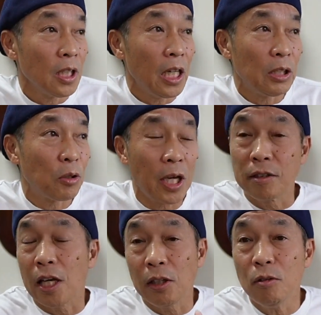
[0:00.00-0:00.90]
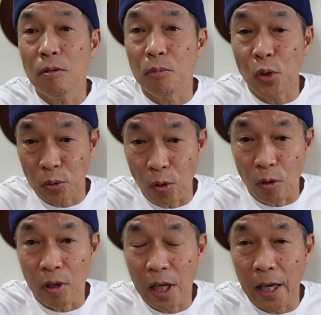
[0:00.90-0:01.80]
現在の僕
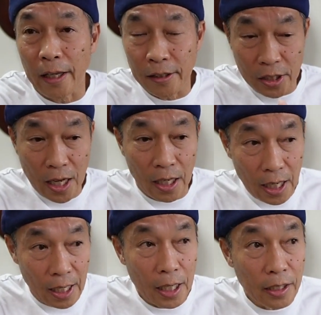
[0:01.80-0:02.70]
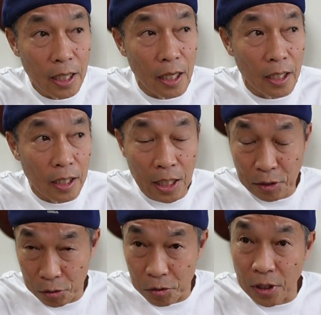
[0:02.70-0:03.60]
の1年間かけて
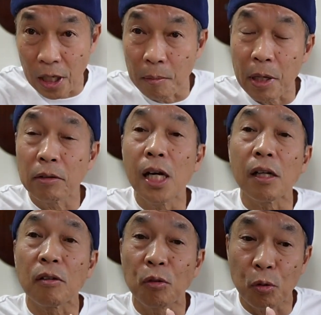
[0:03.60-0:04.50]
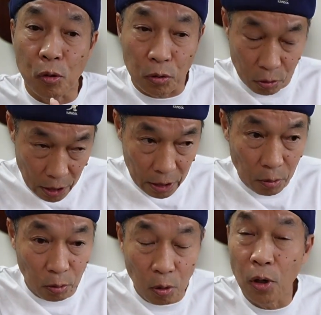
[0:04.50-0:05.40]
練習したレベルがこの程度
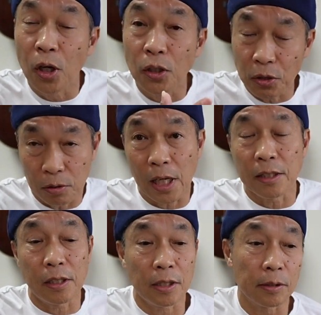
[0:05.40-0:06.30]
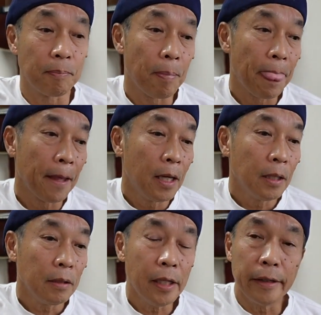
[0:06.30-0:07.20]
という感じです。
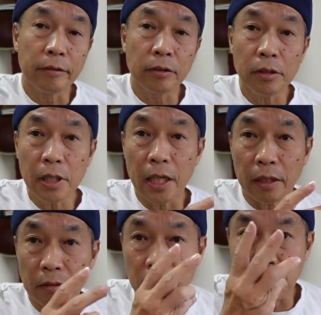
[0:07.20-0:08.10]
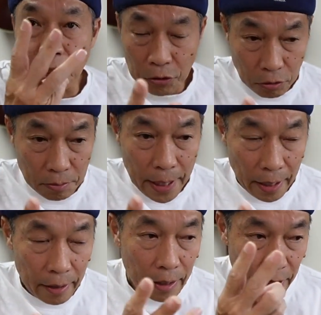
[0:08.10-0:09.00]
で次2曲
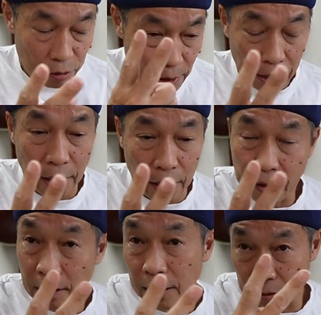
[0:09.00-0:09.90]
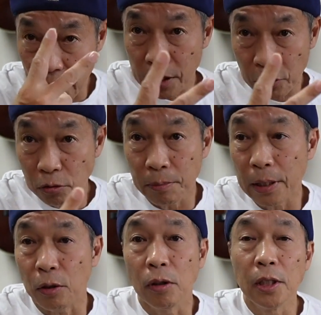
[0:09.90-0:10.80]
目いくわけですね。2曲目の